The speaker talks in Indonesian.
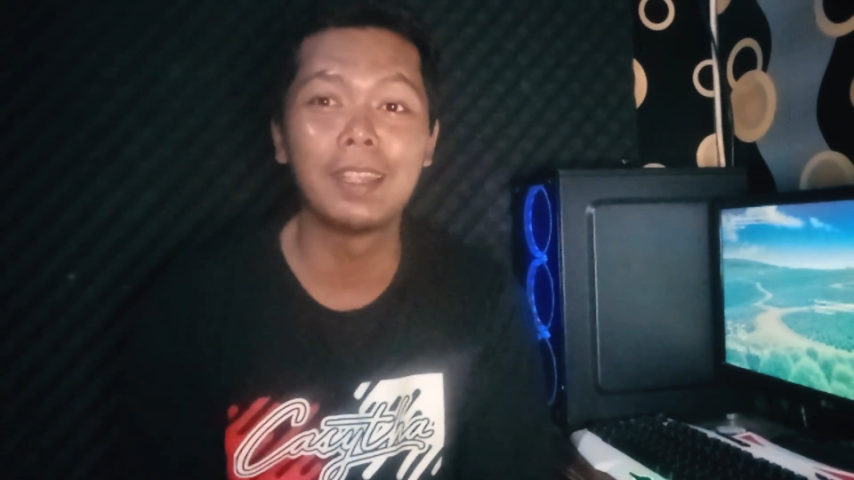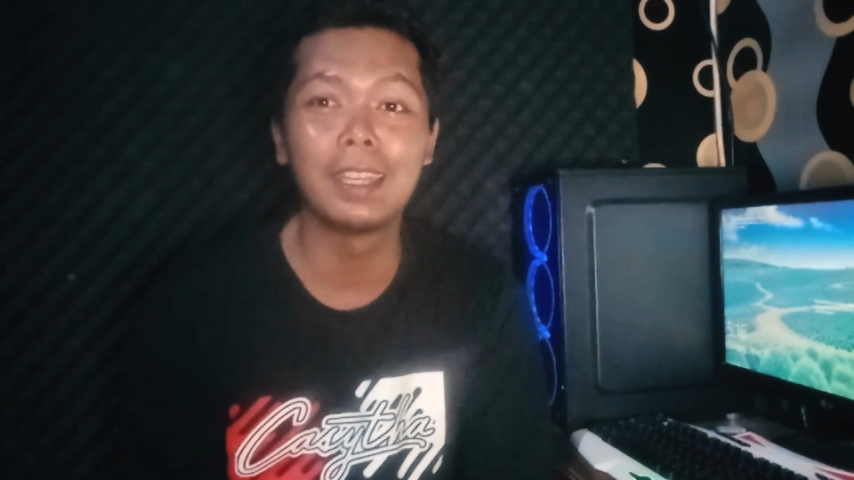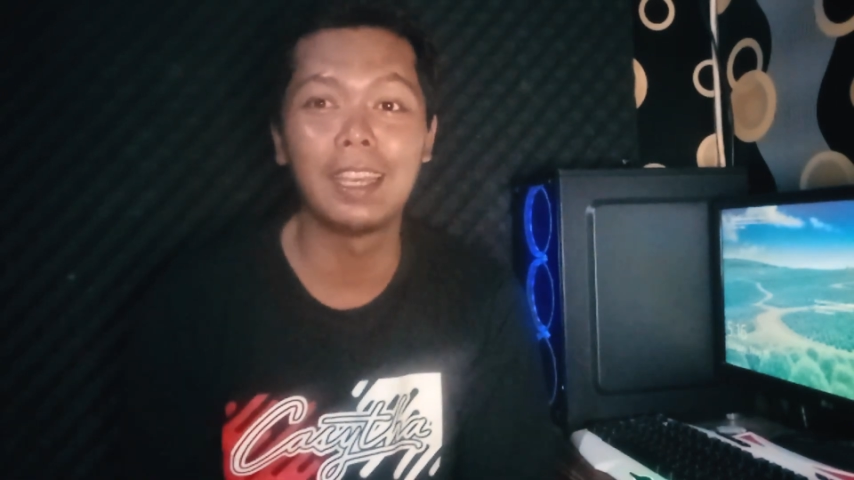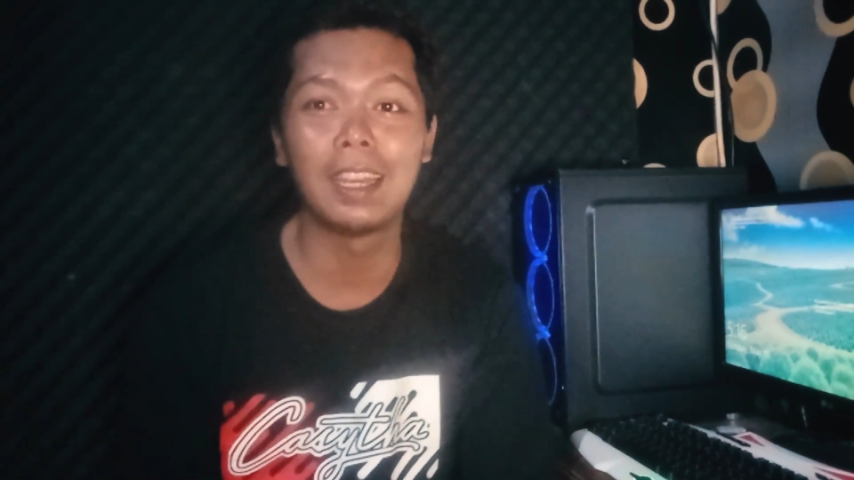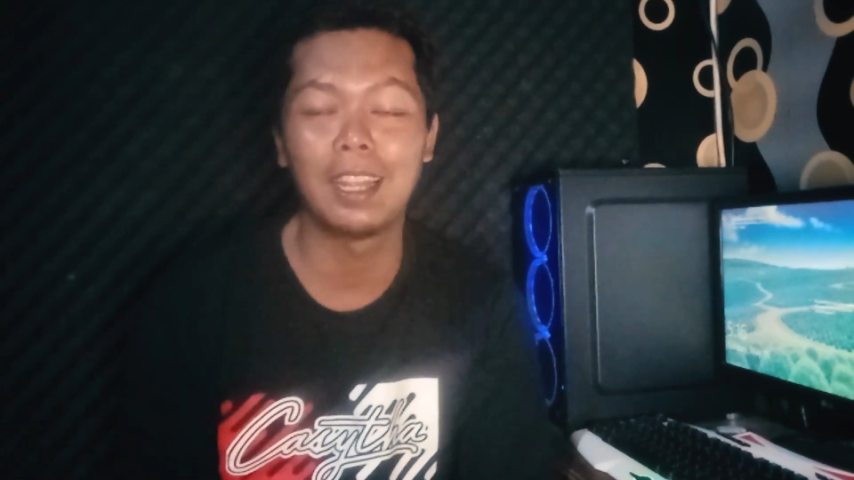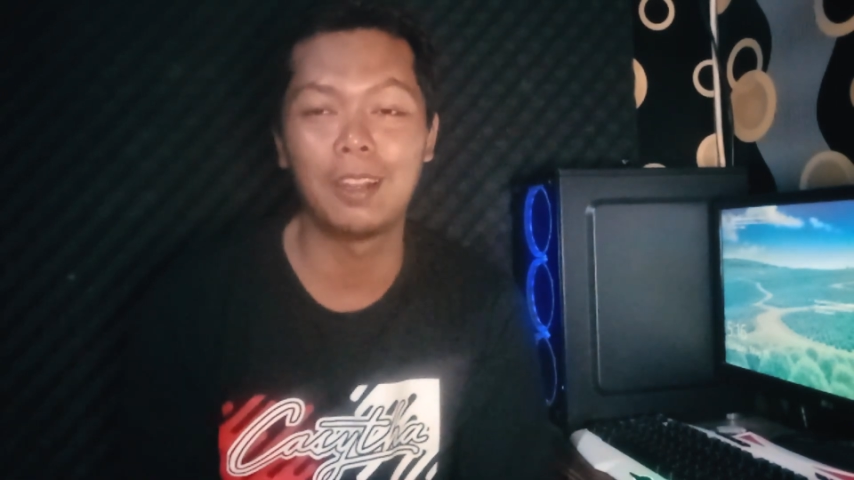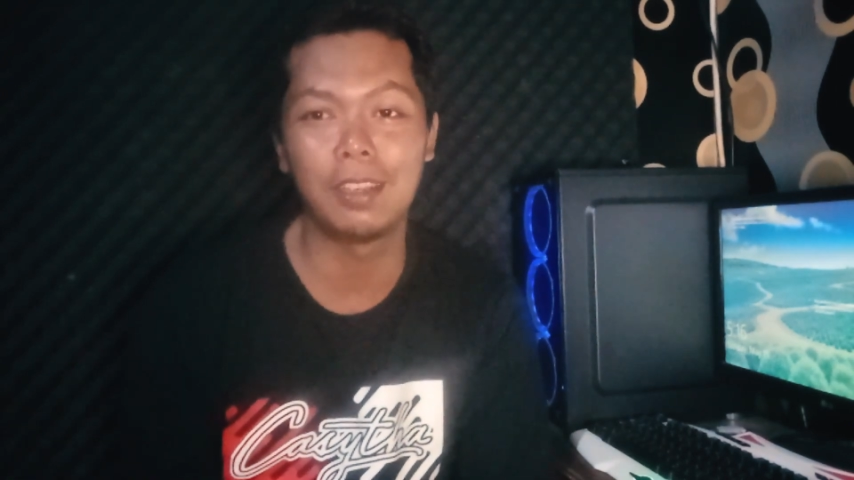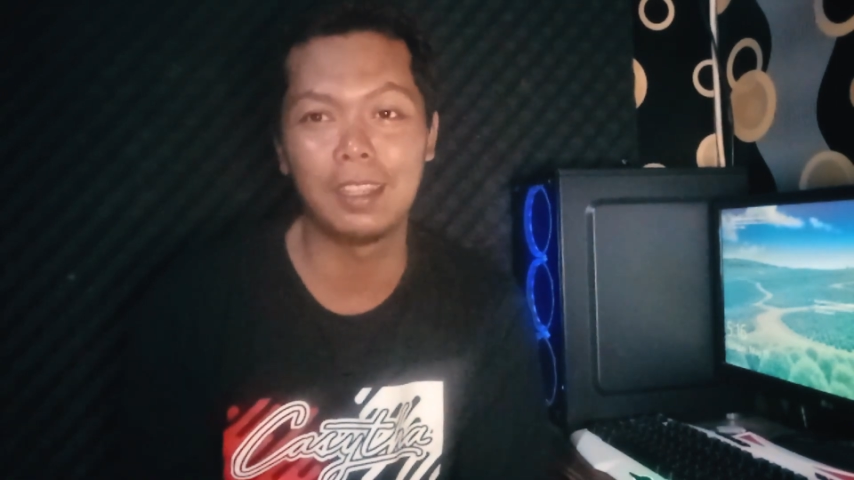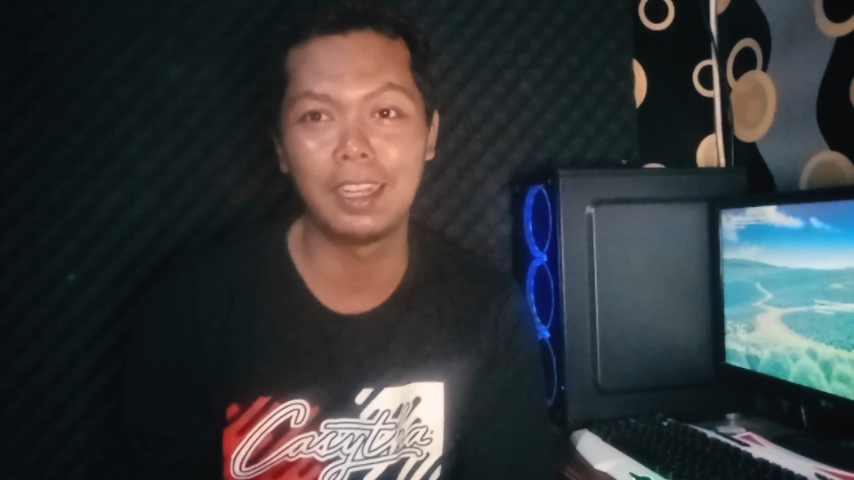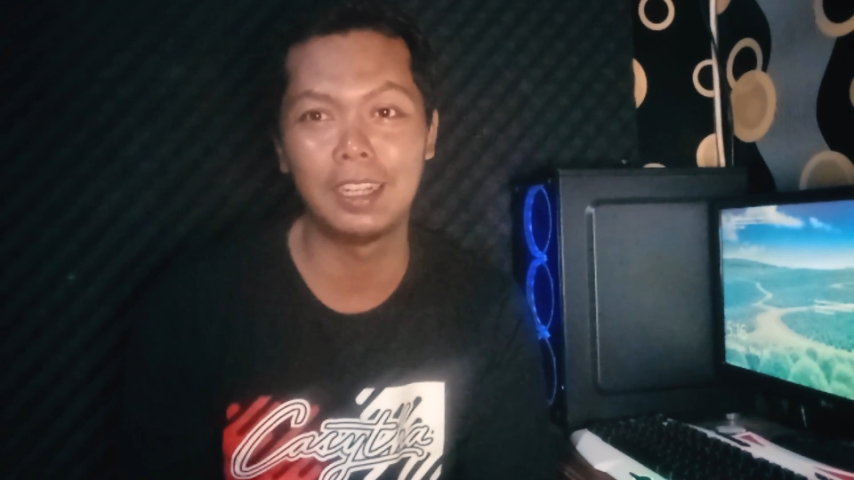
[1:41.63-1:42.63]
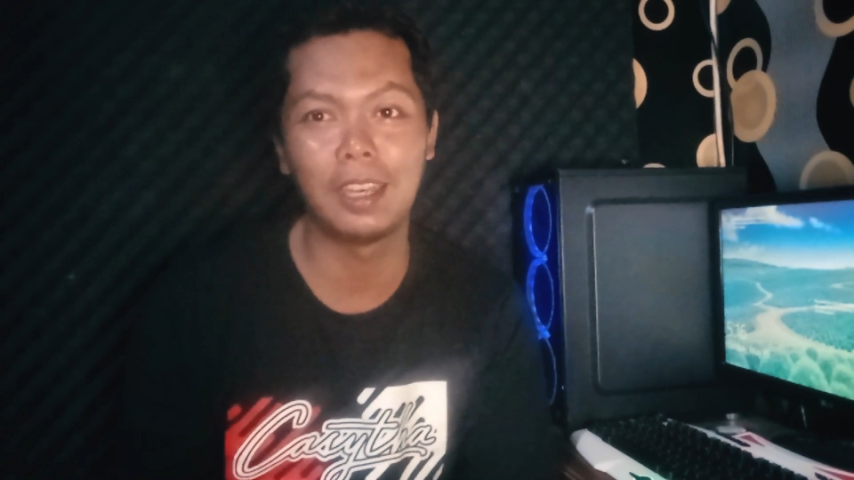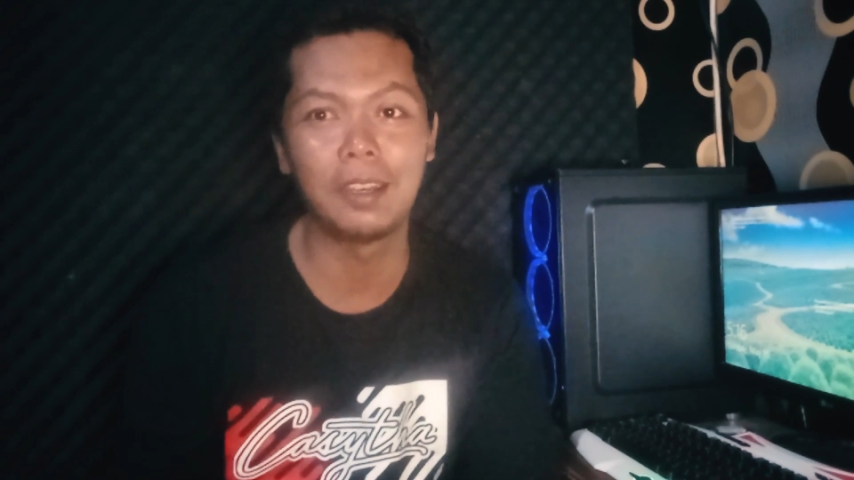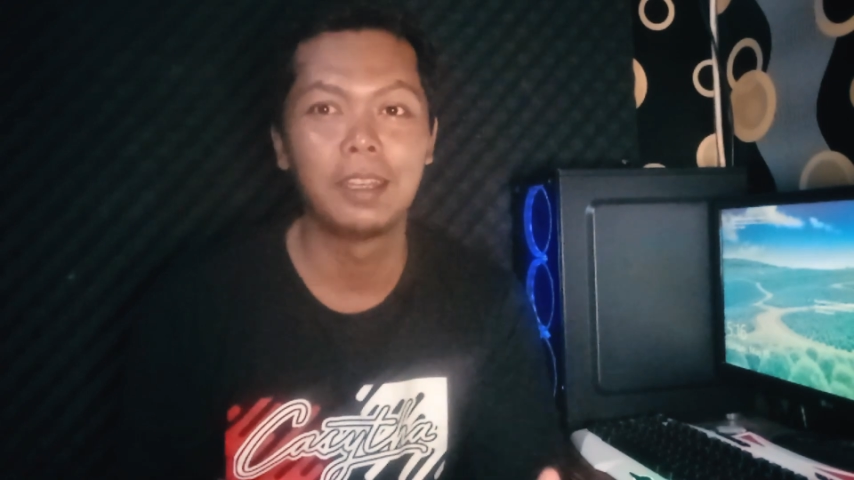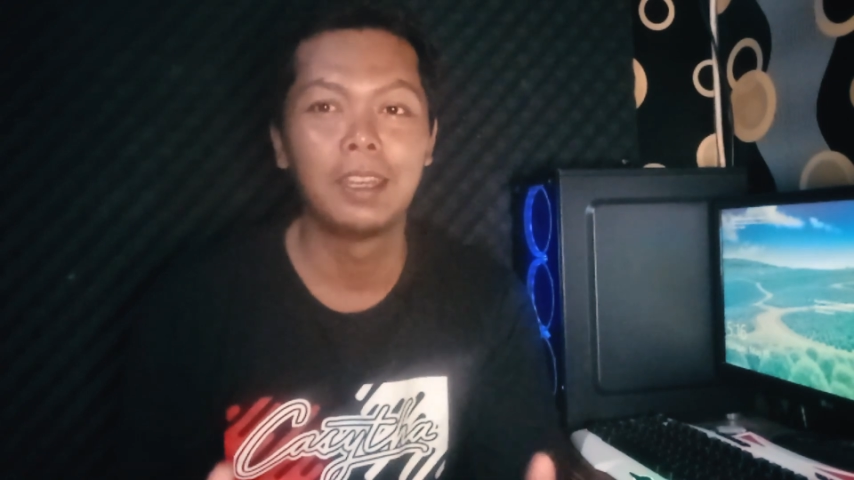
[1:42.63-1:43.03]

penting ya kalau kita ini ya